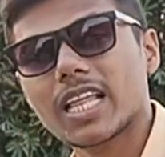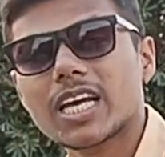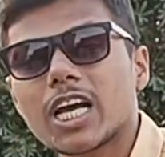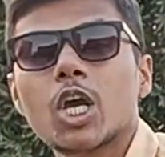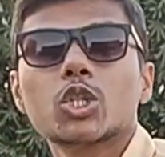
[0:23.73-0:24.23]
डाला
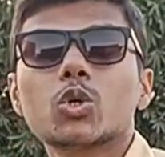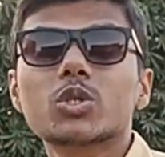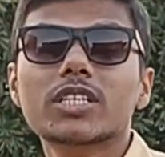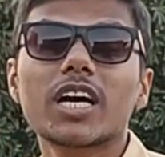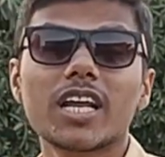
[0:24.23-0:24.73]
था तो
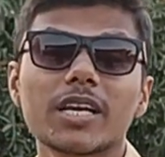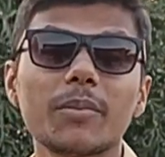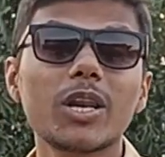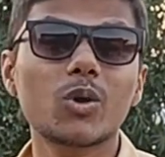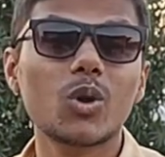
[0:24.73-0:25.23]
उसका
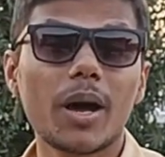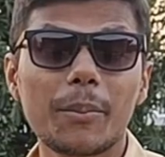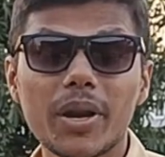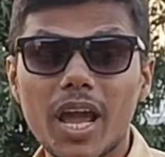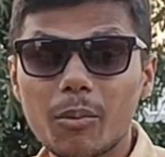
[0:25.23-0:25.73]
रंग बिल्कुल
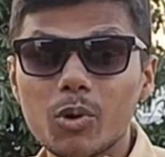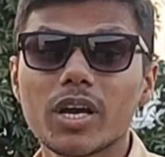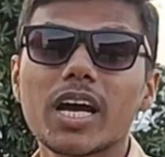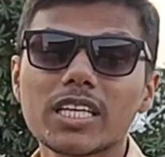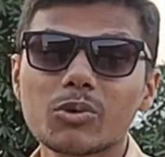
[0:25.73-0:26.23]
अपने आप
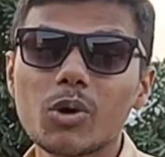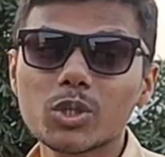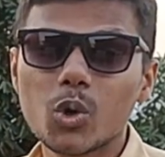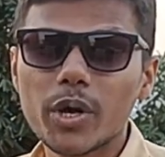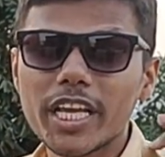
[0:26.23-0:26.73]
उड़ गया था
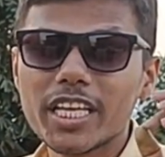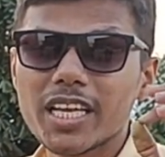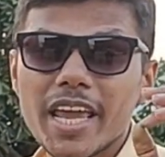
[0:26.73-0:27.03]
वो थोड़ी